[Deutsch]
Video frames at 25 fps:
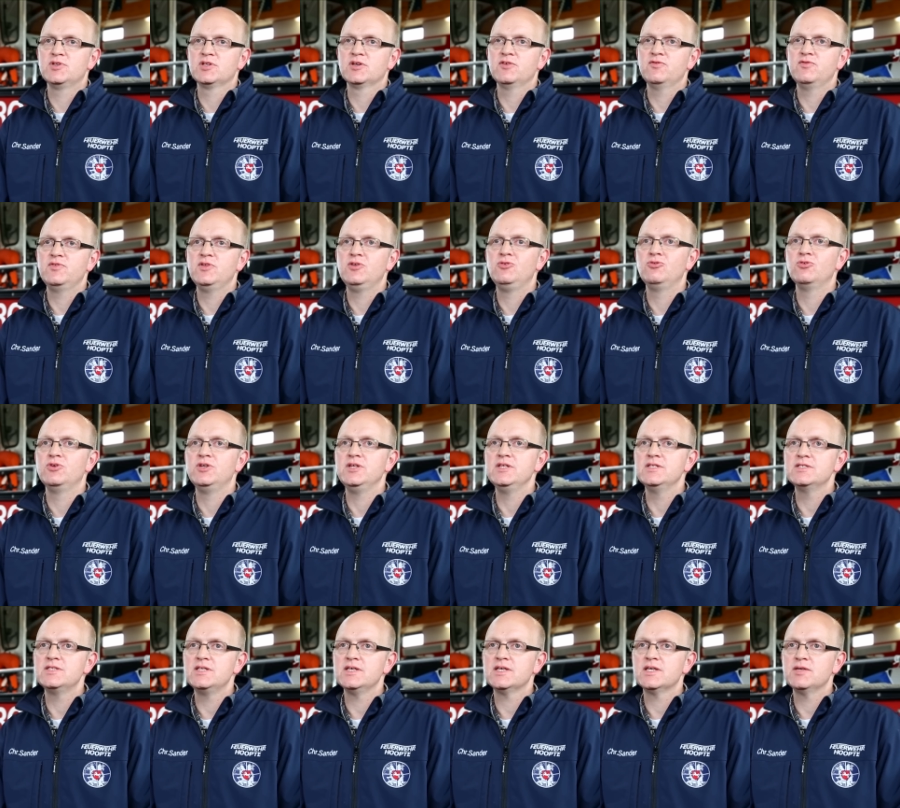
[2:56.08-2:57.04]
betrifft nicht nur
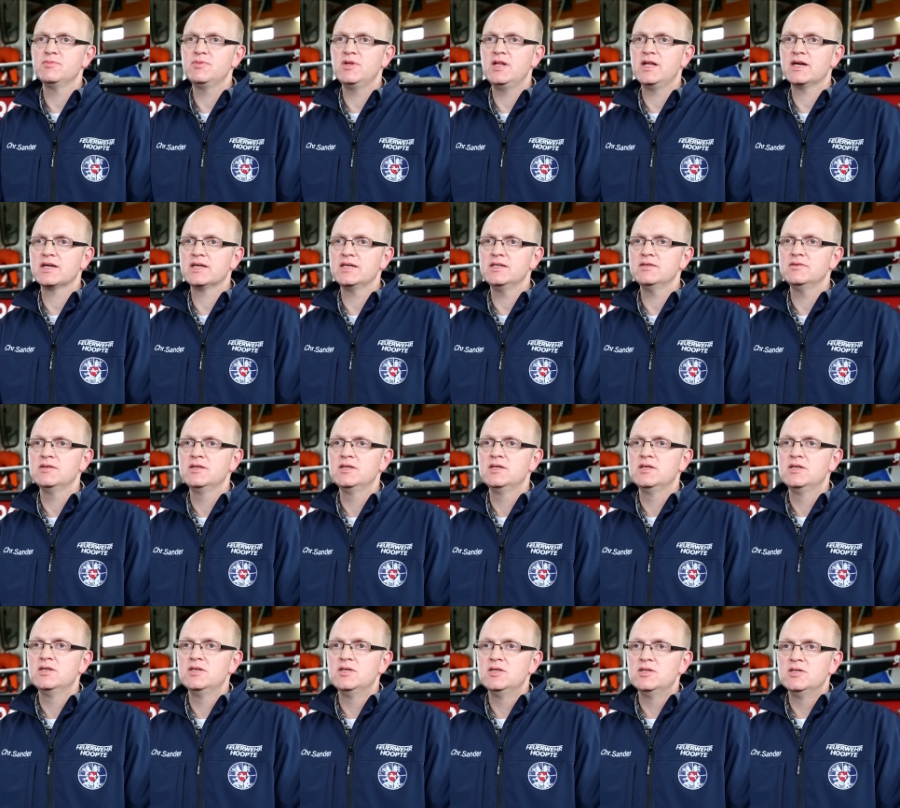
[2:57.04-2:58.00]
dienstliche Belange,
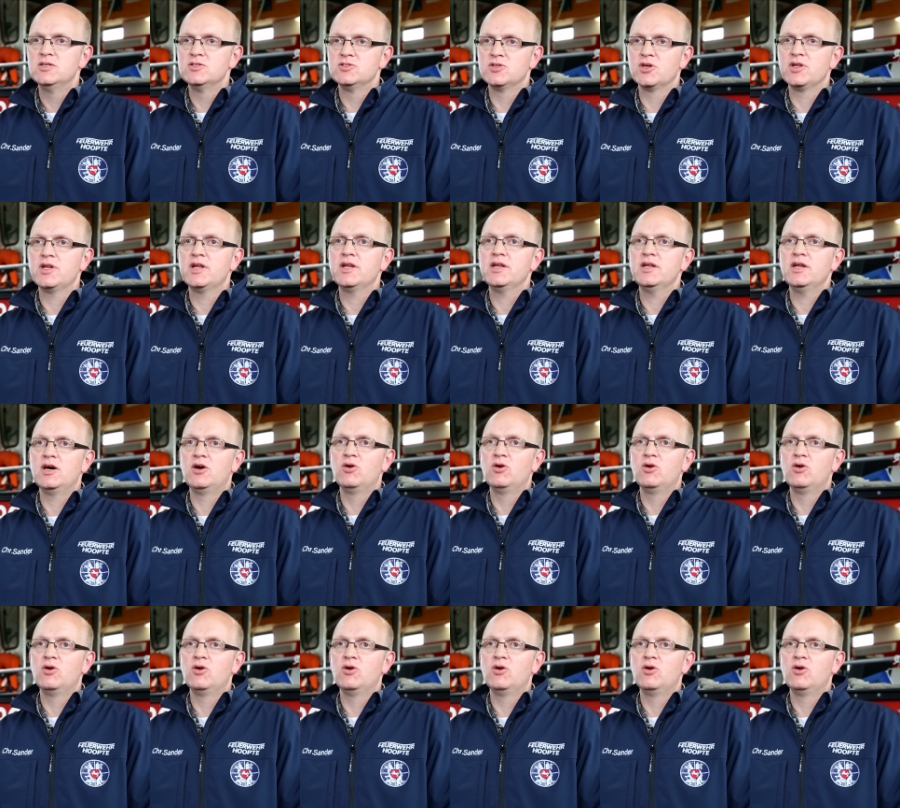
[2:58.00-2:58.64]
sondern